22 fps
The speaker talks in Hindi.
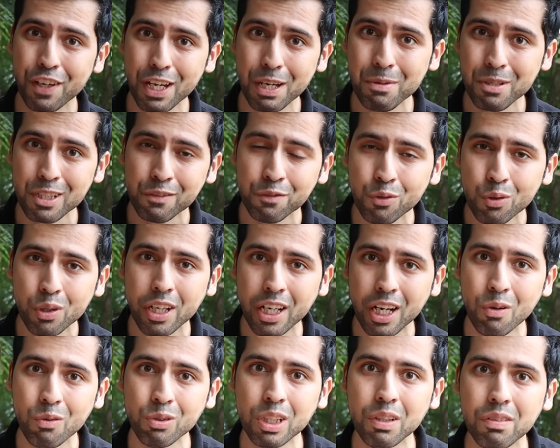फेमस फूड
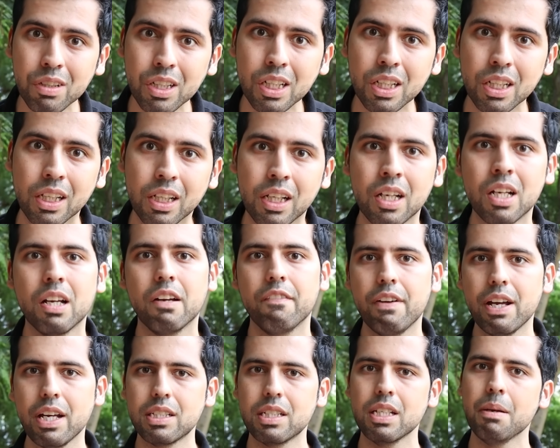अराउंड द वर्ल्ड
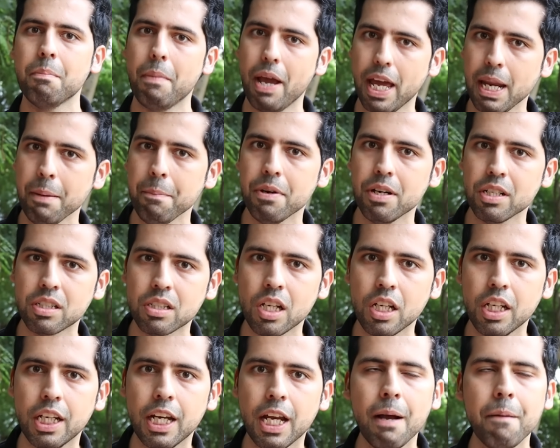वैसे मैंने
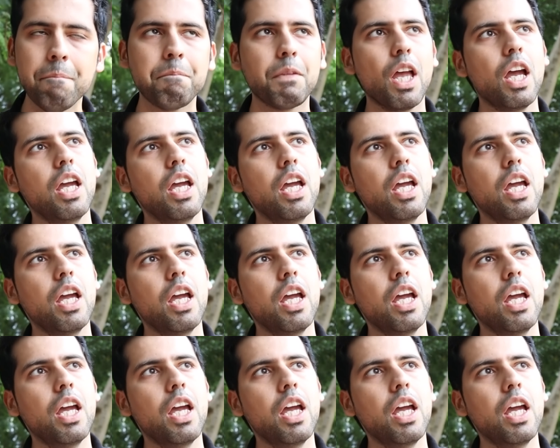पर्सनली ना